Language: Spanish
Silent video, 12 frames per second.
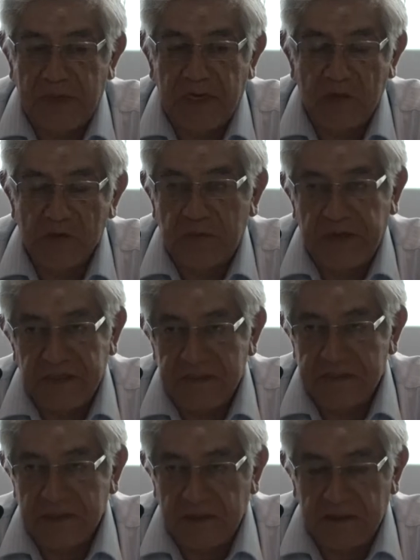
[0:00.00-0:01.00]
para los
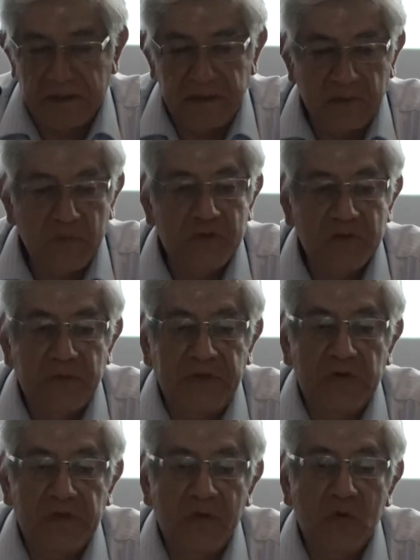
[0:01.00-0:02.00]
países que tienen muchos
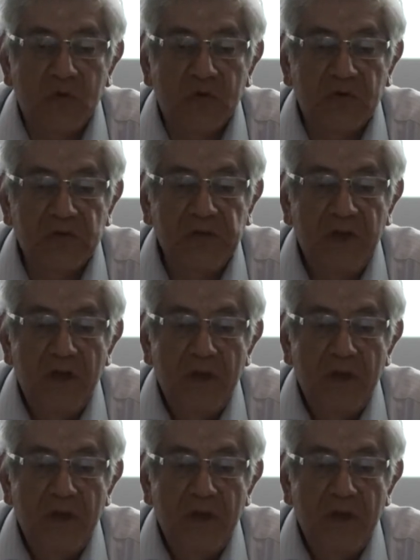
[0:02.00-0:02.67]
menos recursos,